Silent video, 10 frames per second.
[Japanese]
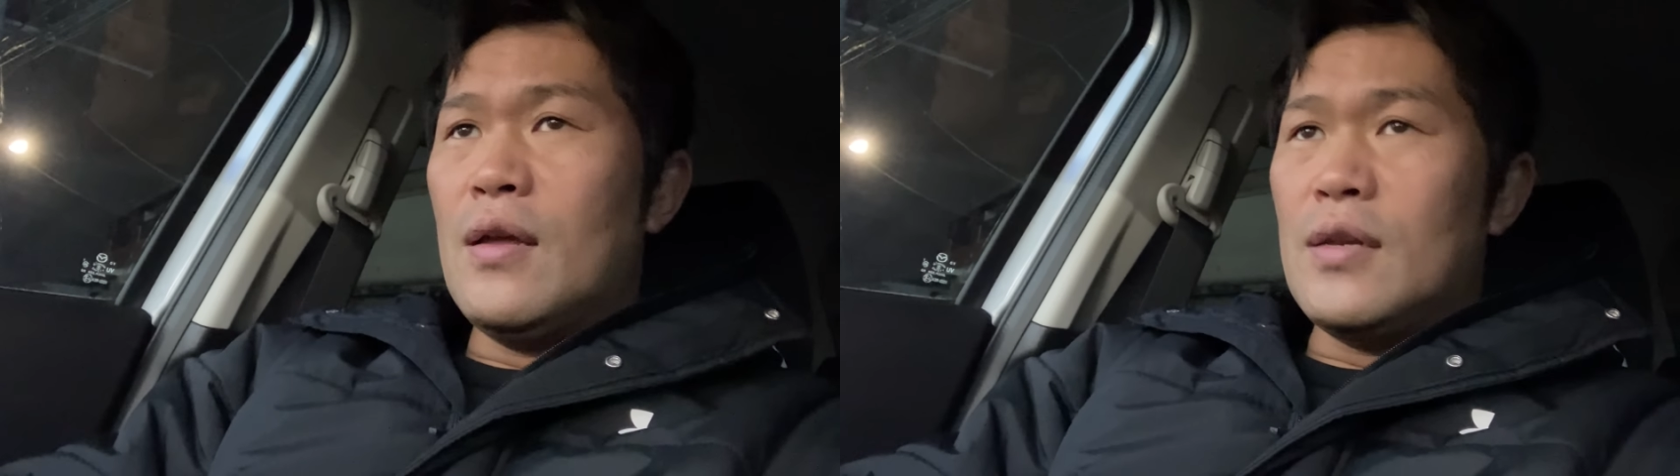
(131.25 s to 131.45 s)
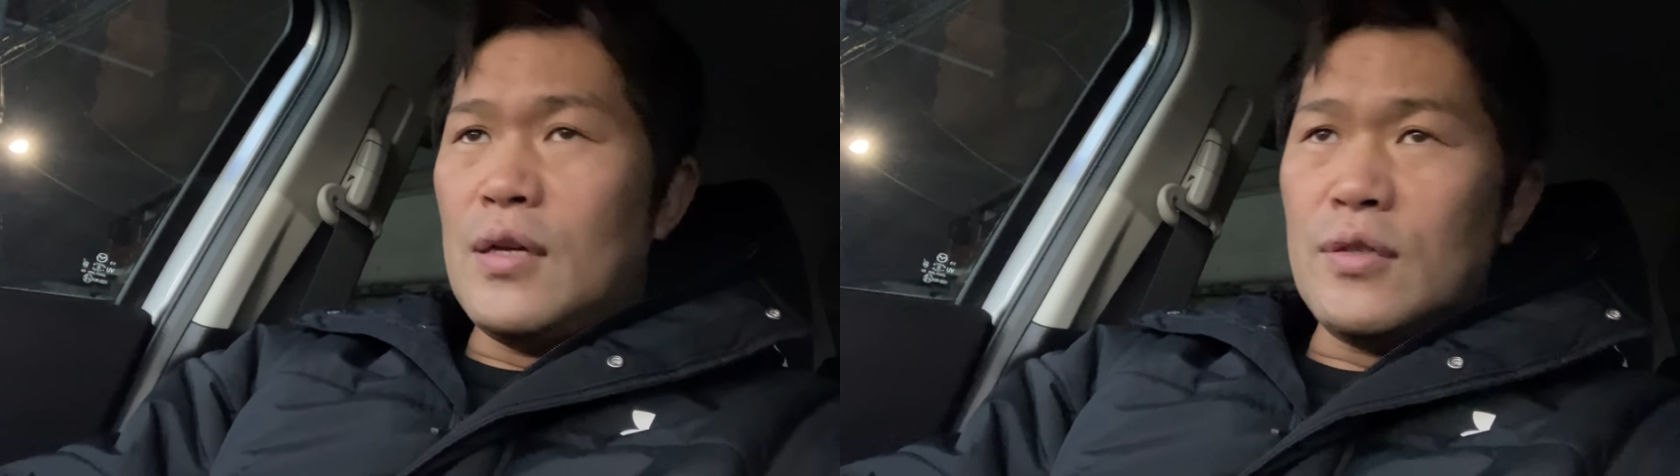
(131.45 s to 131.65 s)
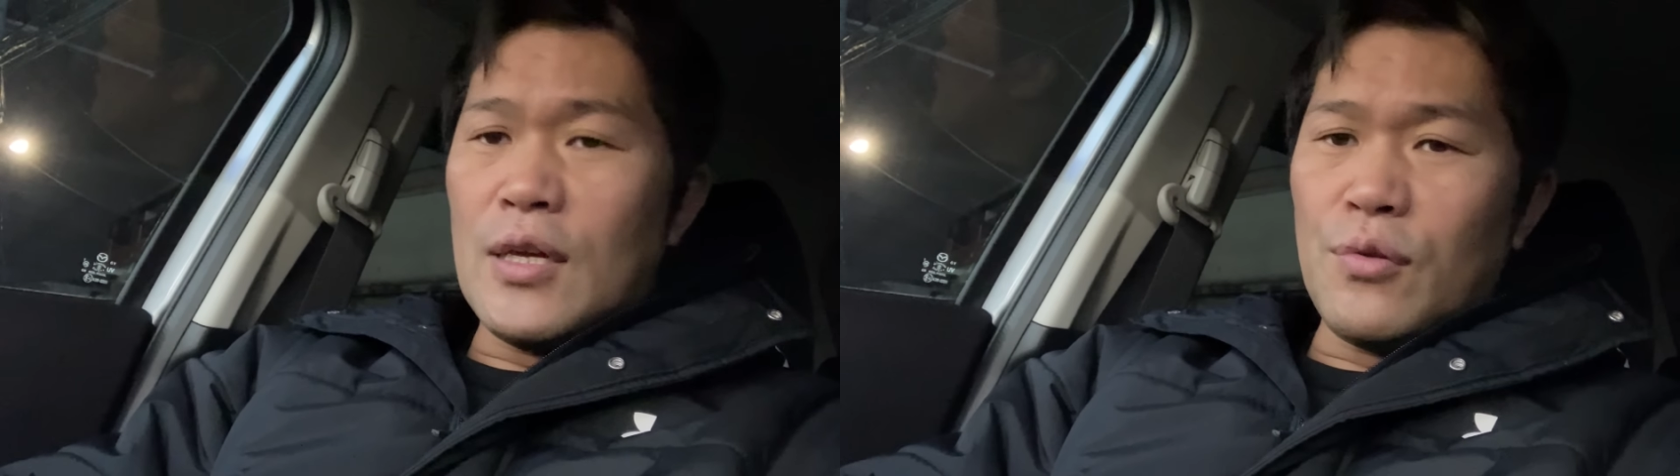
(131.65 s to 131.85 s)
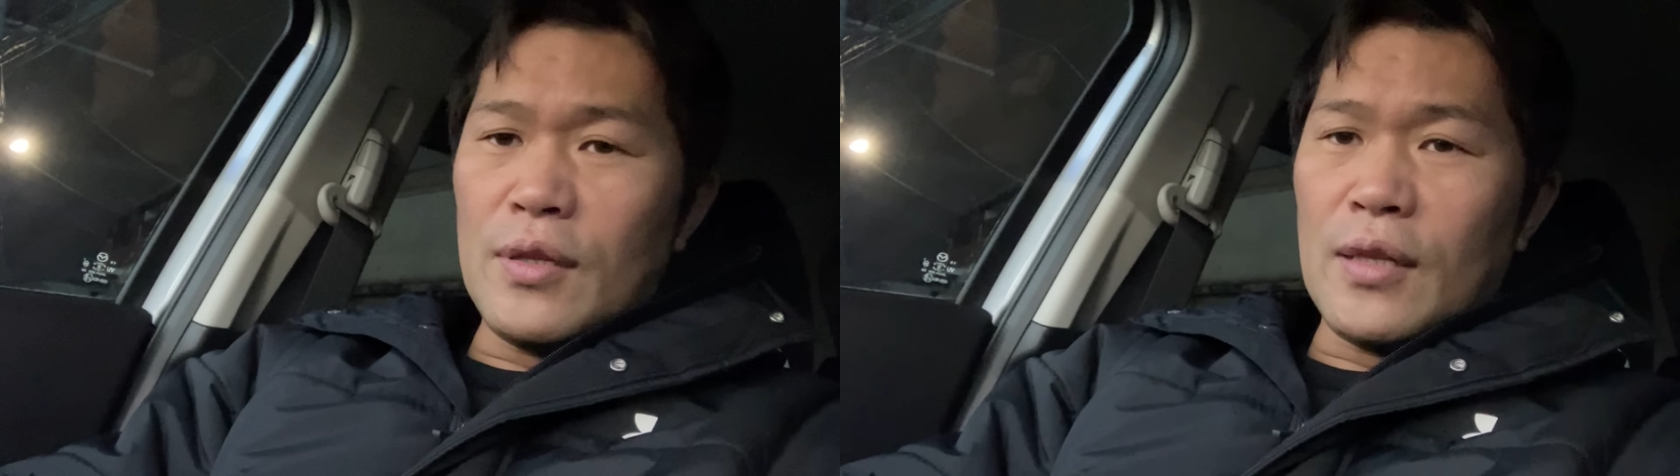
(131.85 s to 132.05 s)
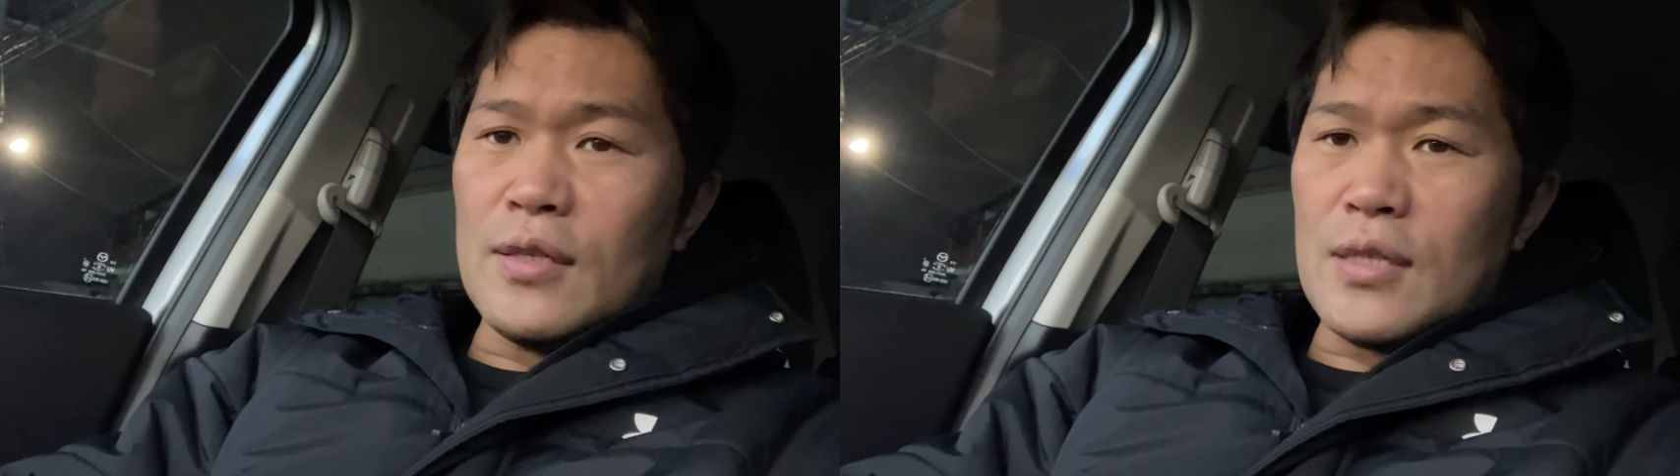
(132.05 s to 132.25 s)
リングサイドにい
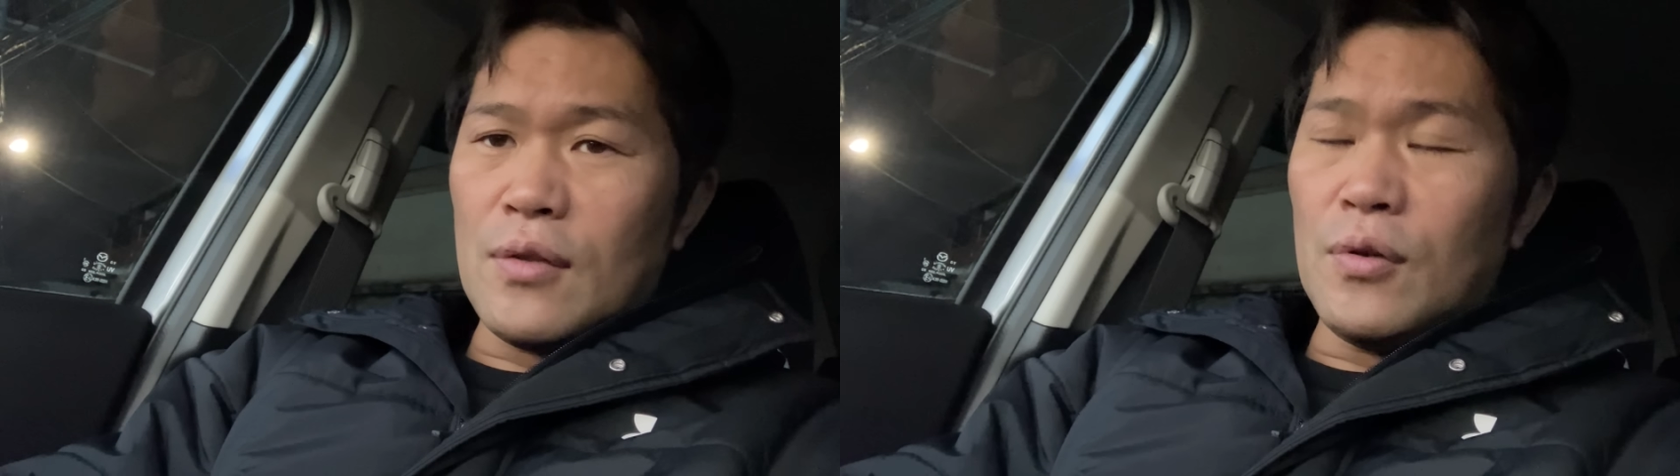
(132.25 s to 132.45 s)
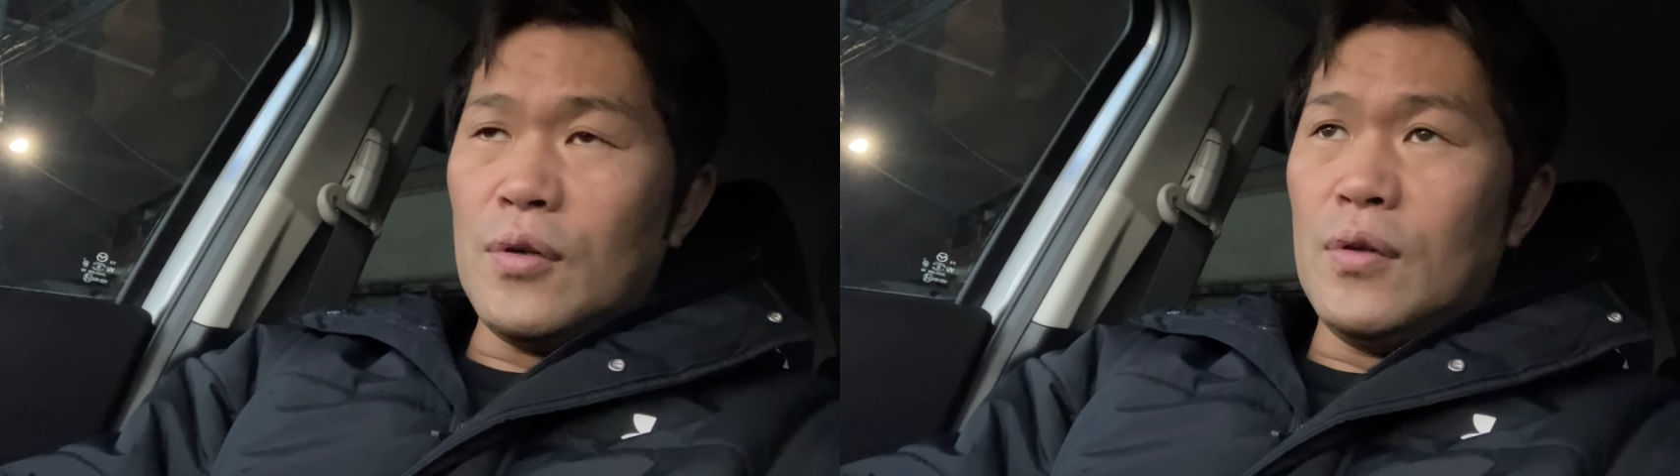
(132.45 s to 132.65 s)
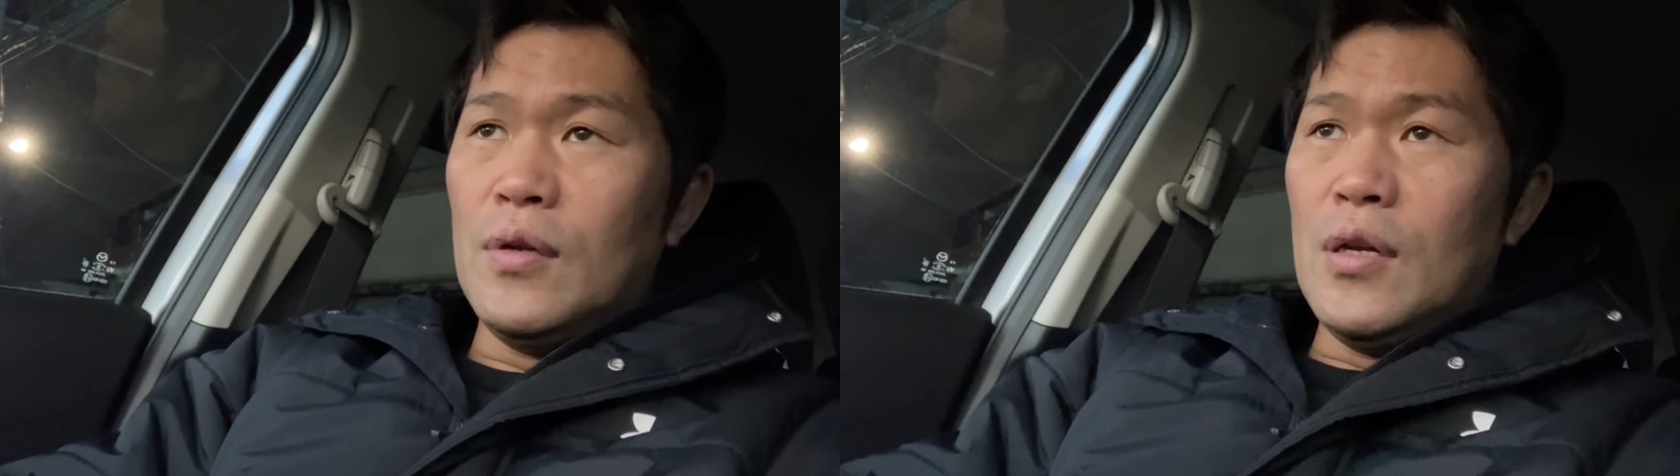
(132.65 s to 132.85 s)
たんですけど、